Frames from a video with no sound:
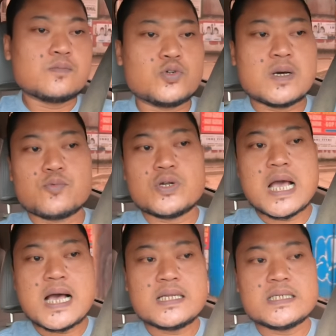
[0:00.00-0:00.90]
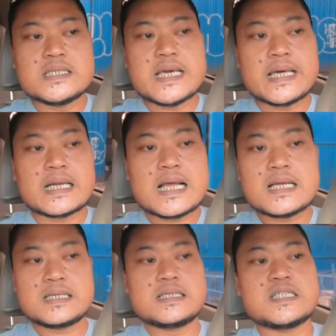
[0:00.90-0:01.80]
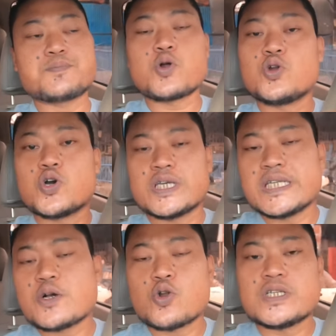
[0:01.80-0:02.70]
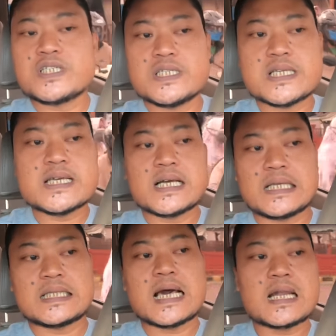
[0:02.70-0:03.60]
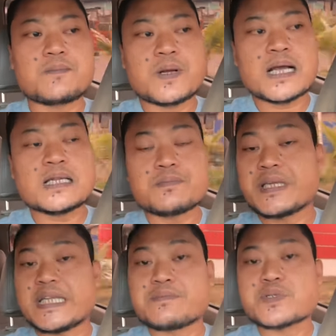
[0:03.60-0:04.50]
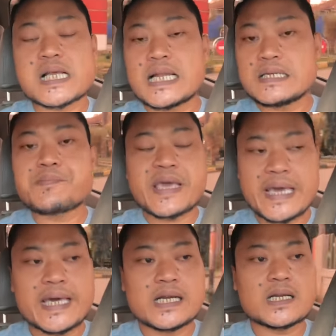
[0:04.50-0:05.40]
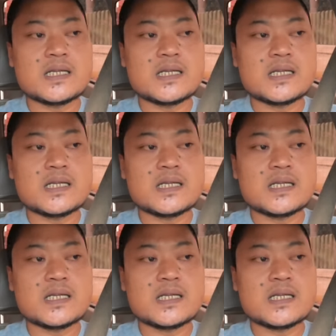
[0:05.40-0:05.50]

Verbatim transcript: Mudah-mudahan di daerah Cipondoh ini kondisinya yang kita harapkan minim sekali PR.